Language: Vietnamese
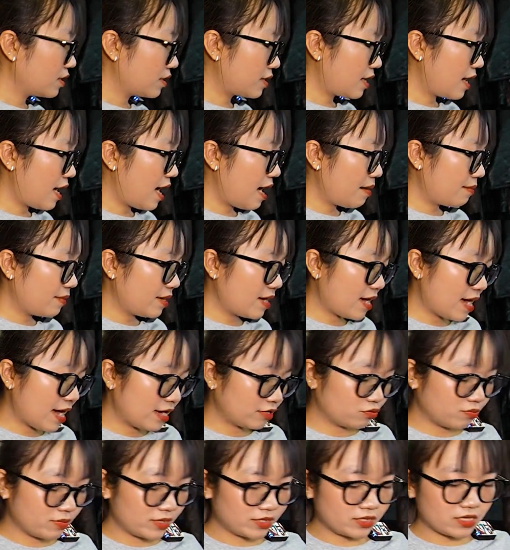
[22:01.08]
K hai mươi
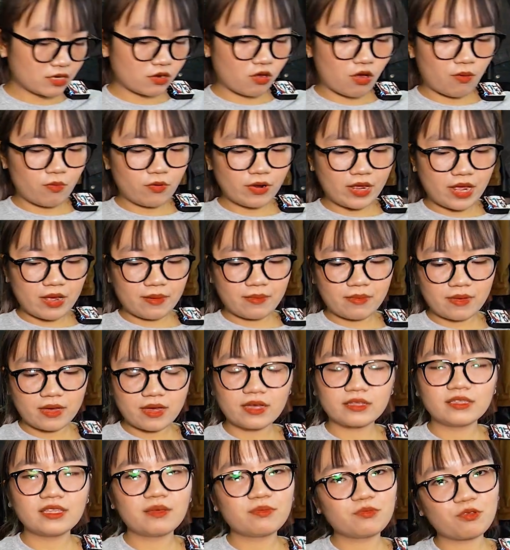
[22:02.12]
hai chúng mình sẽ có một em
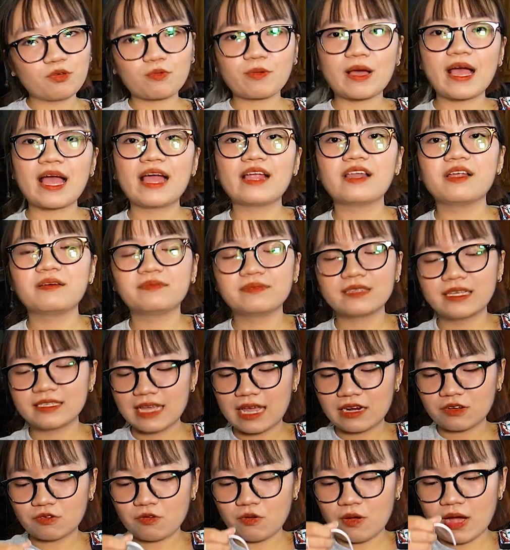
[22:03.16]
uh, tiếp tục hai lớp dày
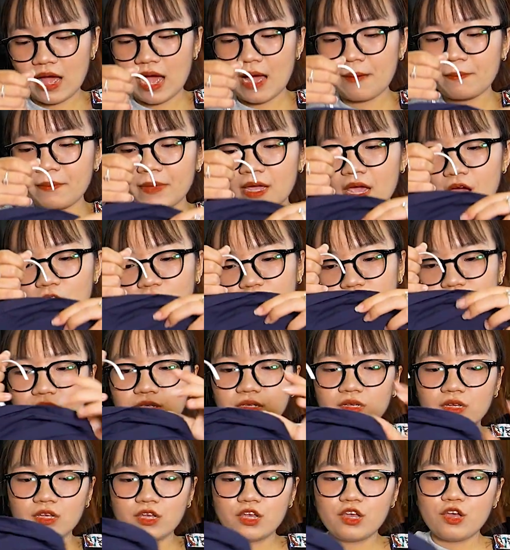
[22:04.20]
dặn của Hamels,
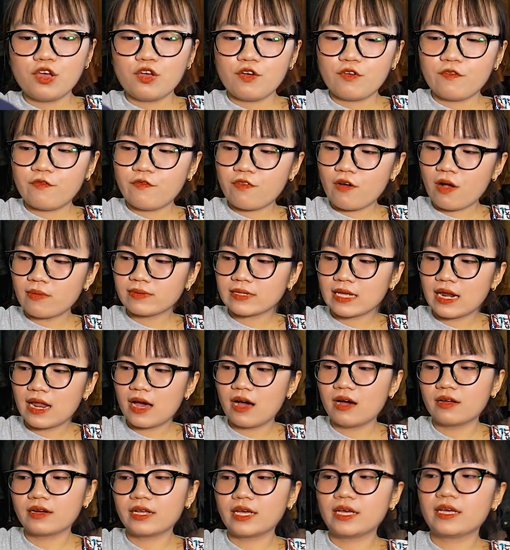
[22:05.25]
form
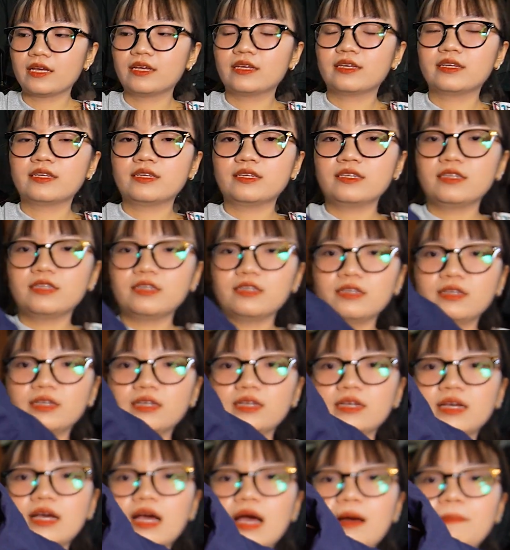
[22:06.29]
size L này.
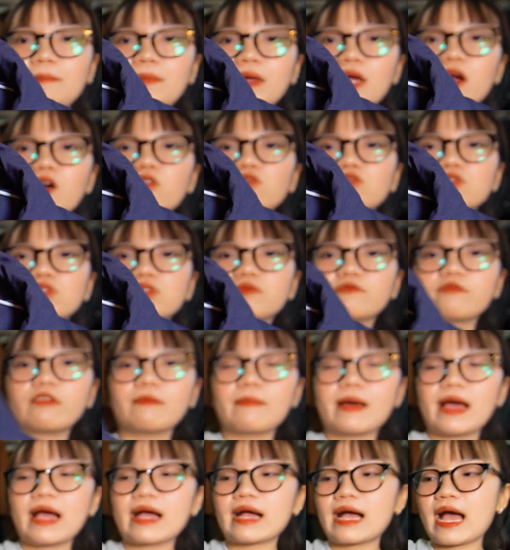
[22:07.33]
Hamels với
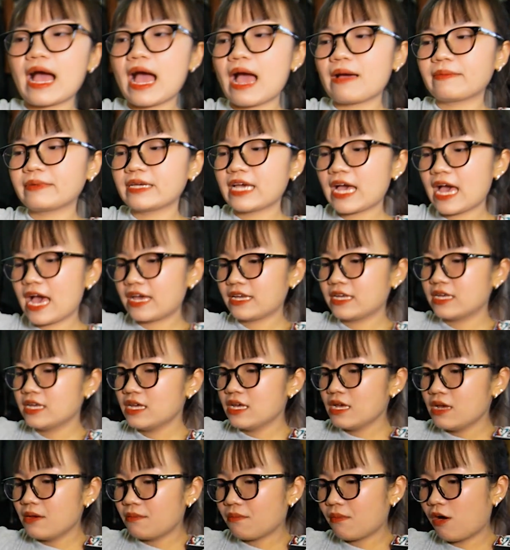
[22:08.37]
mã K hai mươi hai.
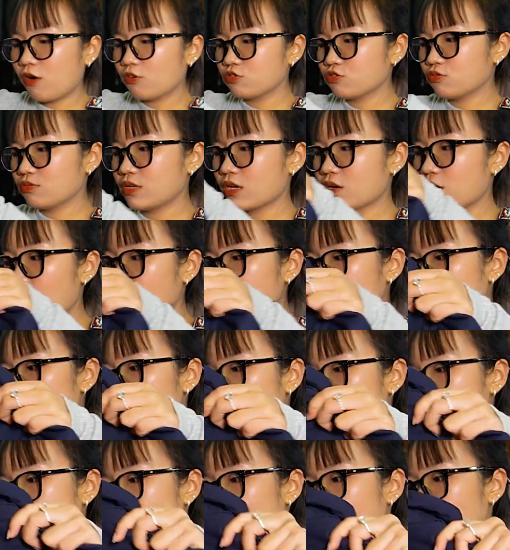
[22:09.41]
Màu chúng ta có sẽ
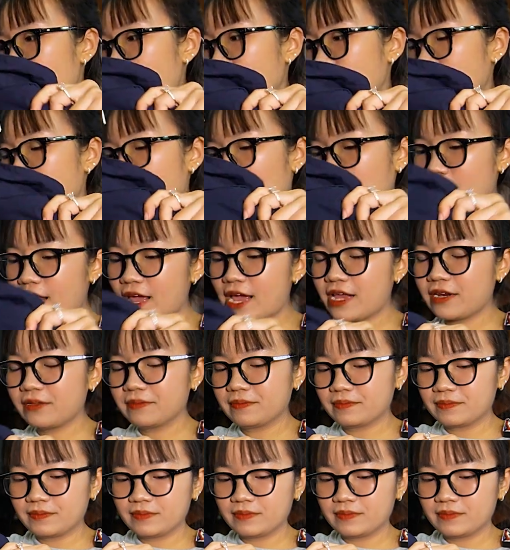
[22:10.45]
là màu đỏ đen.